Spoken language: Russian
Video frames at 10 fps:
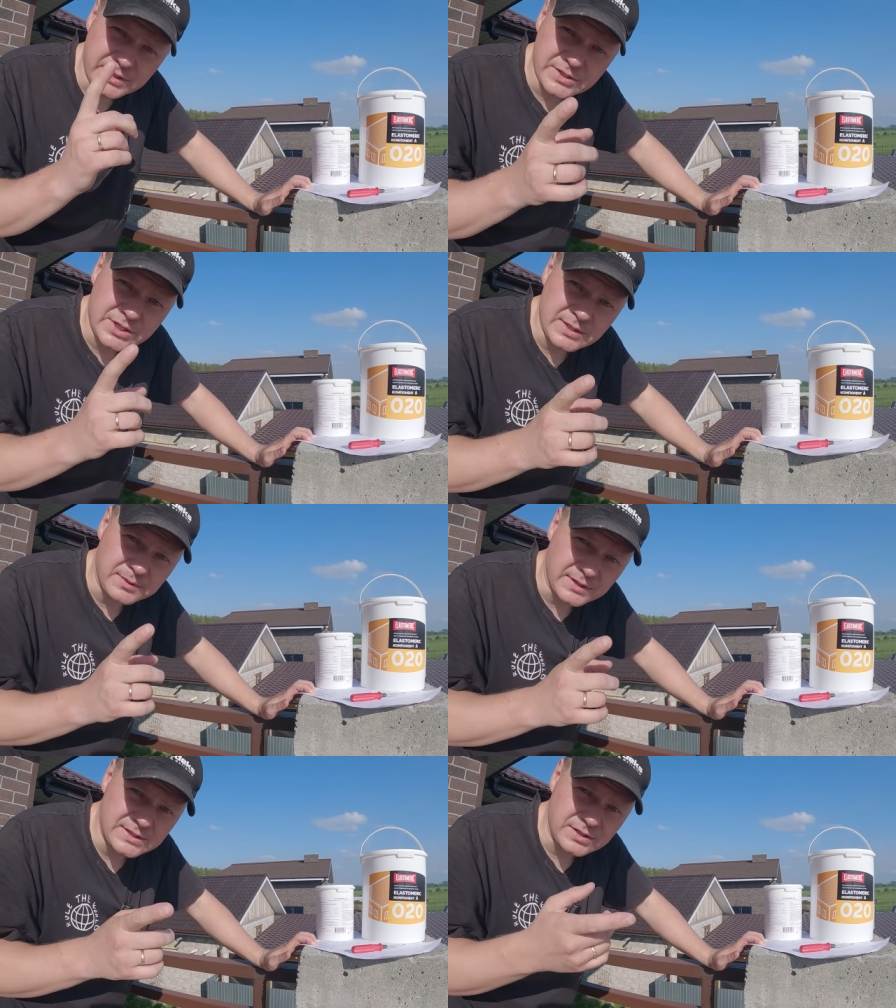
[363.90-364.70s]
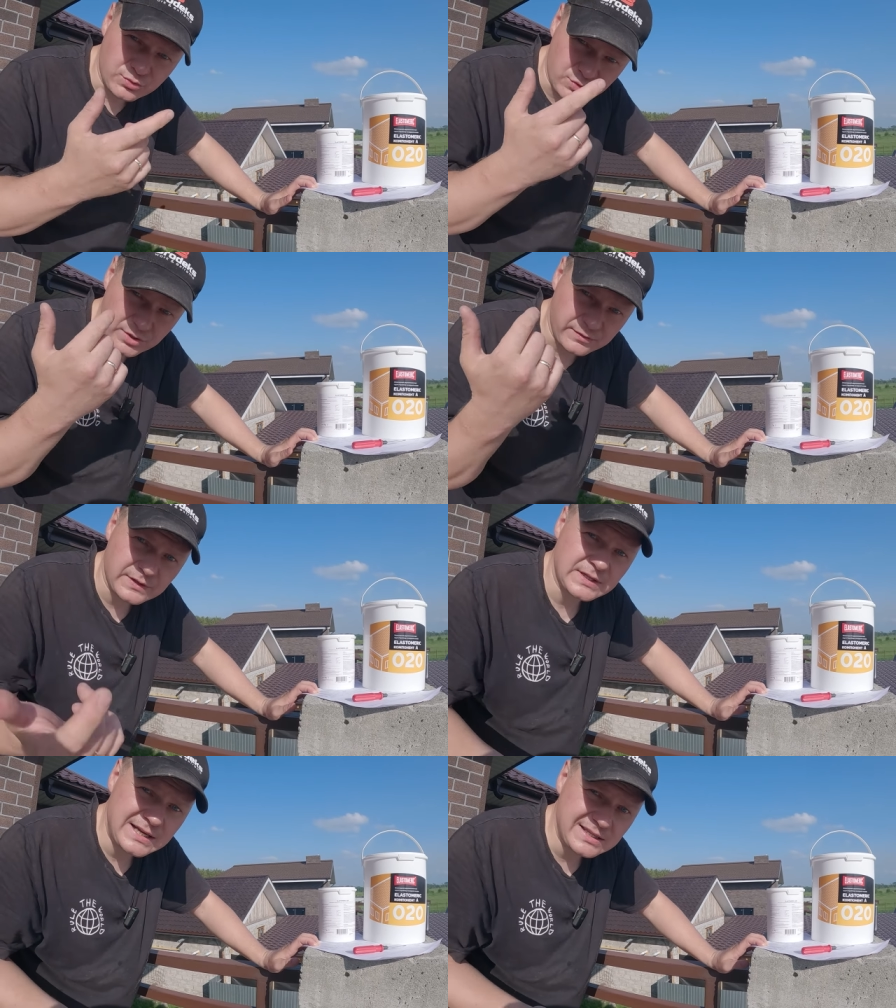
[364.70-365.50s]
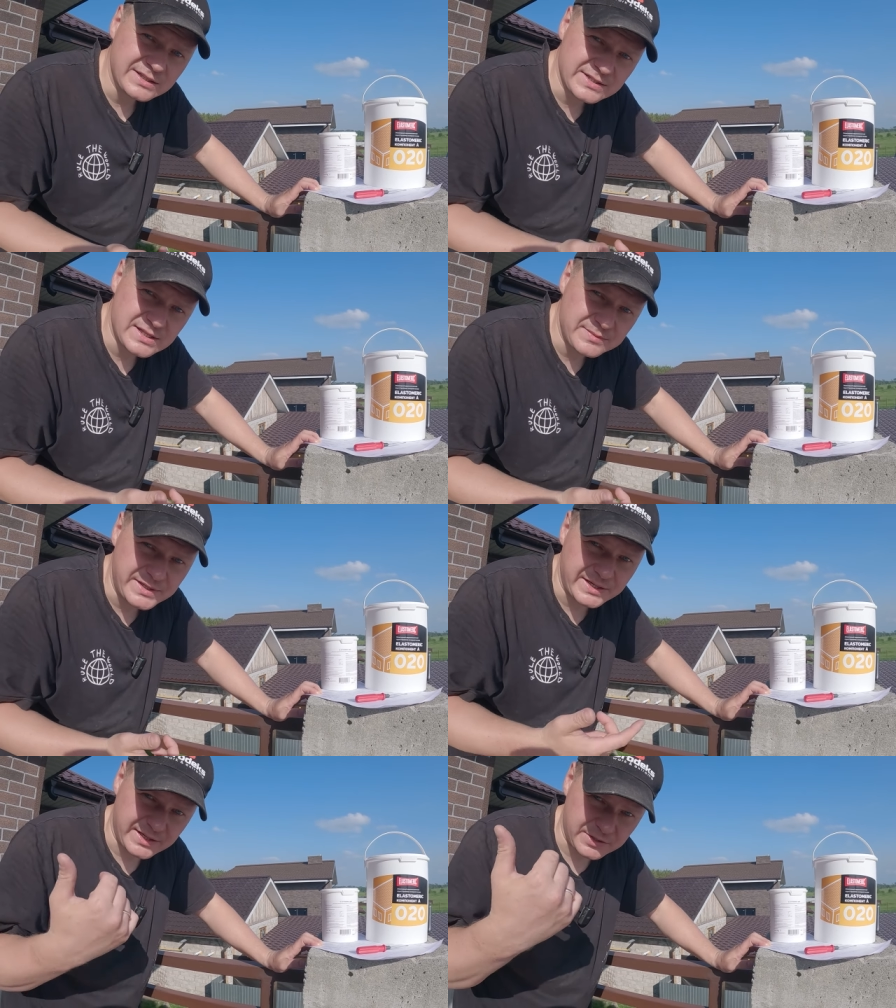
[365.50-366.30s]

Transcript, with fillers: Прежде чем наносить уже финальный эластомерик,